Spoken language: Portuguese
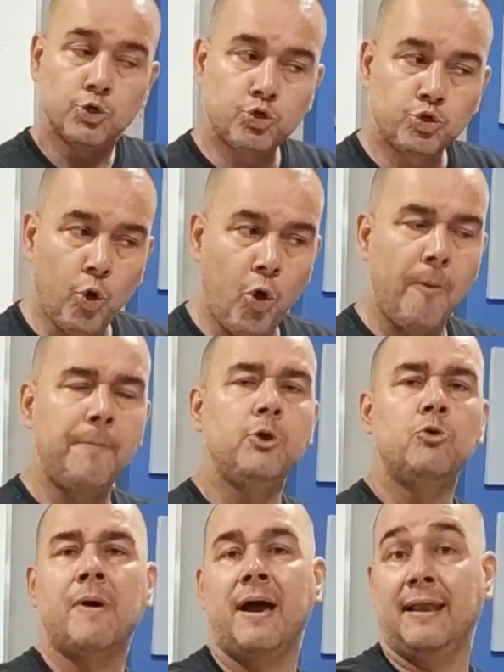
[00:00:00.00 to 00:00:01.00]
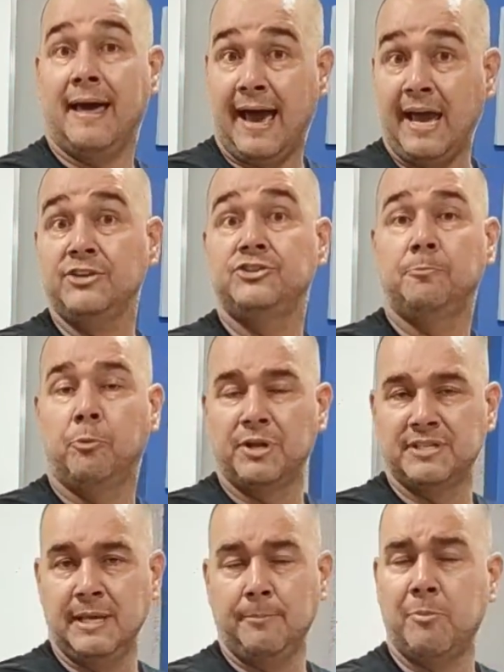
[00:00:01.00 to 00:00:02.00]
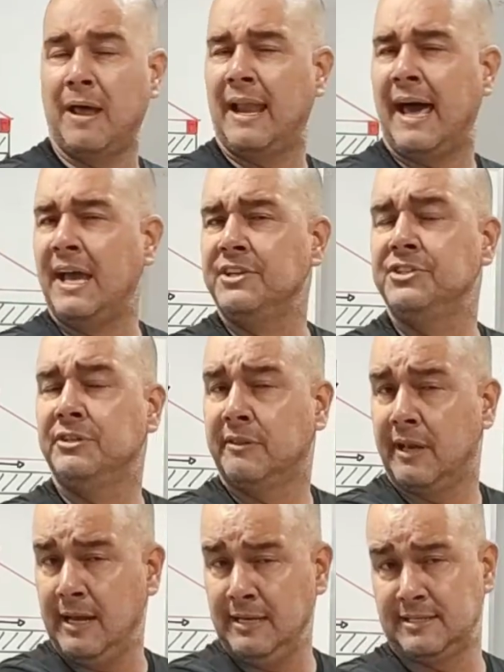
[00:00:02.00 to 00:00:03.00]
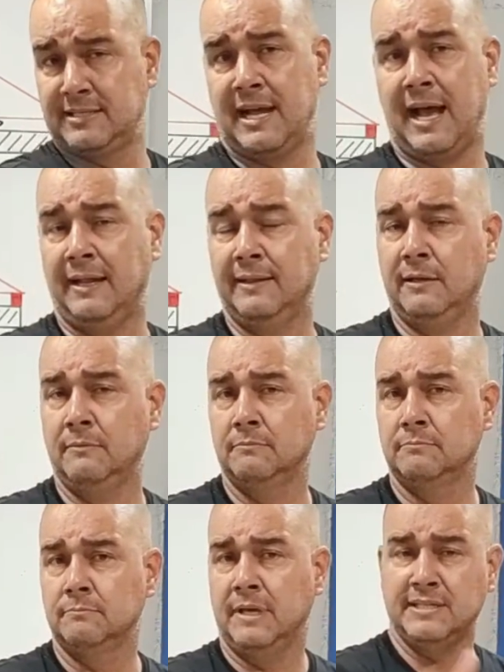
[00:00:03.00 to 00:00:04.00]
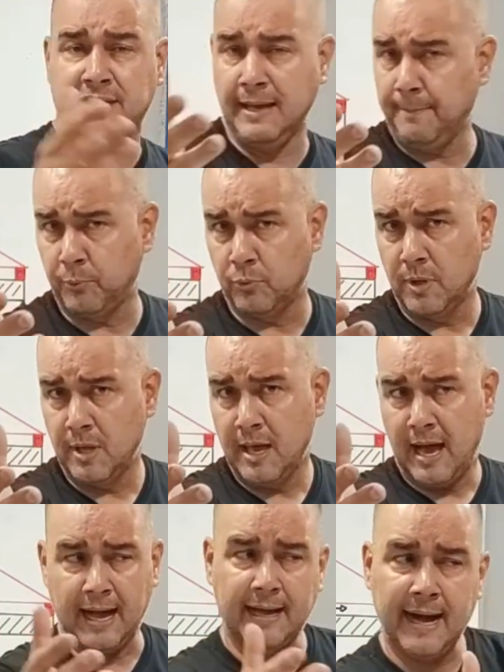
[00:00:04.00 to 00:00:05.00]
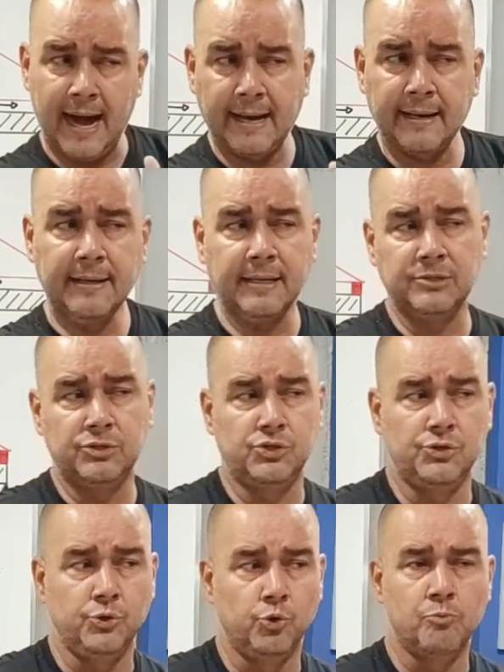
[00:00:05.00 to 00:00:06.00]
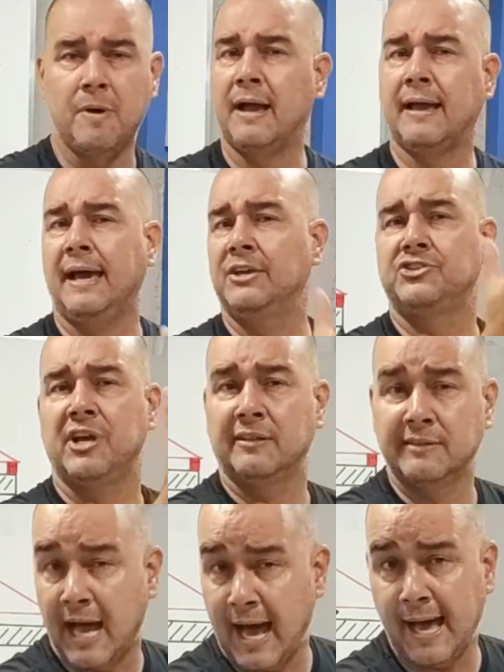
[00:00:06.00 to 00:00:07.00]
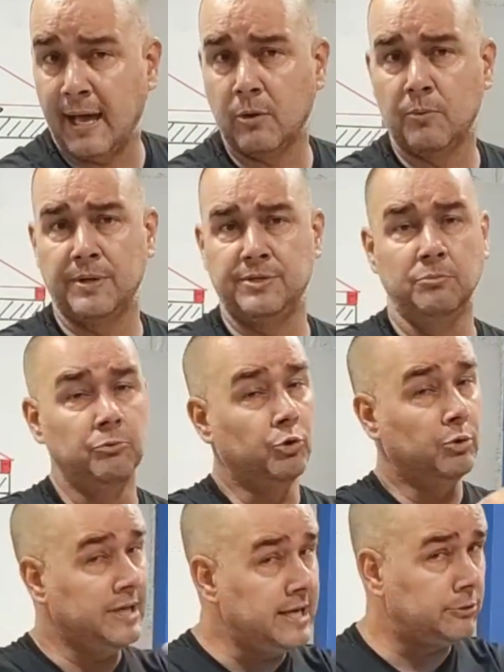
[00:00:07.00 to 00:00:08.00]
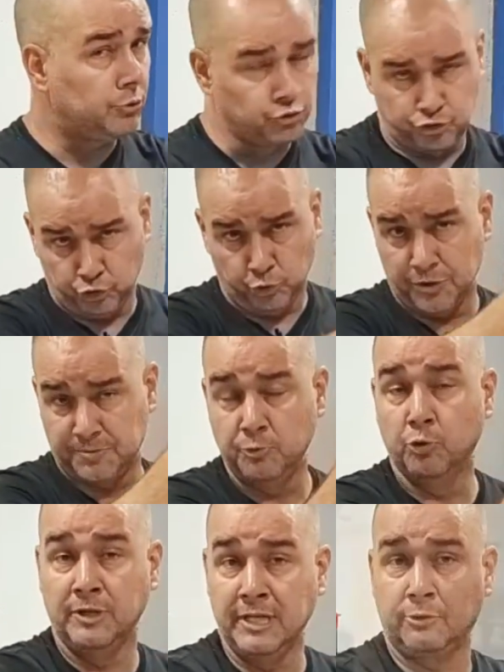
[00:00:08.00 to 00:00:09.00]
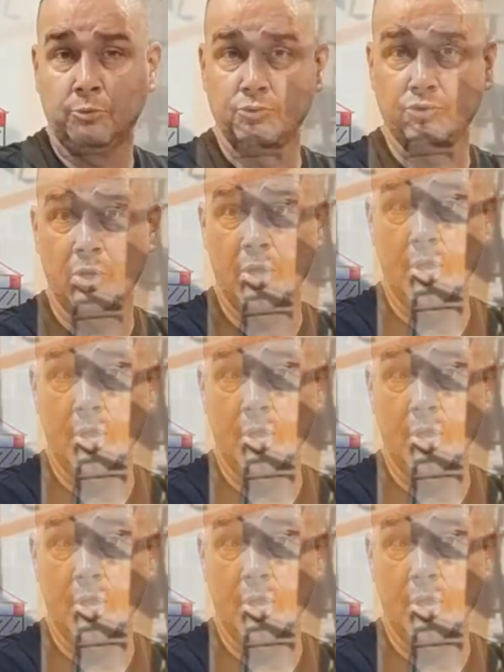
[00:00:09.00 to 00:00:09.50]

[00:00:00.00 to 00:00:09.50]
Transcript: sobre uma laje, por exemplo, uma laje treliçada. Exemplo, a carga de uma caixa d'água de mil litros, de dois mil litros,